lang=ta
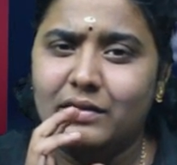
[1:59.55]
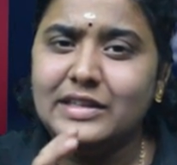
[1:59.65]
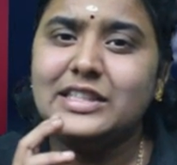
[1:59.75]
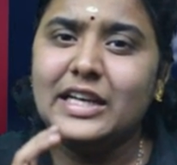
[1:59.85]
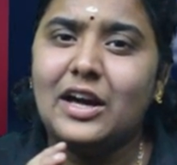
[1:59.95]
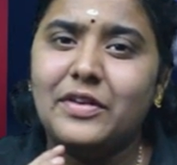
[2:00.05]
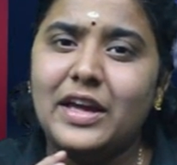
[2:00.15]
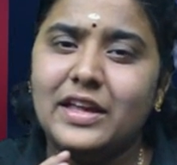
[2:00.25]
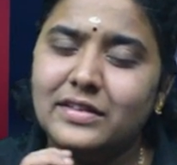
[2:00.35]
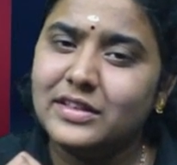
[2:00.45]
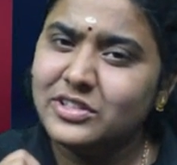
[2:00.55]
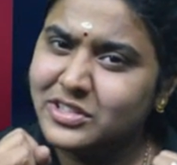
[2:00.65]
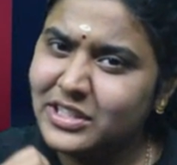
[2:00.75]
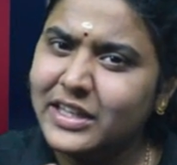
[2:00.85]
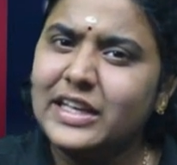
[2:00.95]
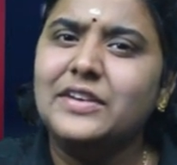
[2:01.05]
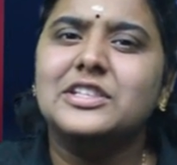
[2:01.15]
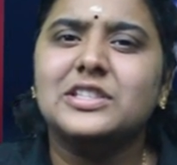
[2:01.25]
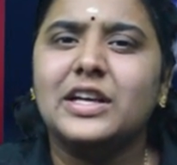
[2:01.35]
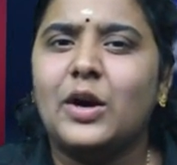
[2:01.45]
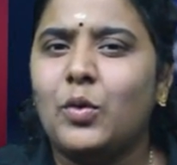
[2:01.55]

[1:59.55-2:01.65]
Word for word: ரசிகனாகவே இருந்து செதுக்கி வச்சிருக்கா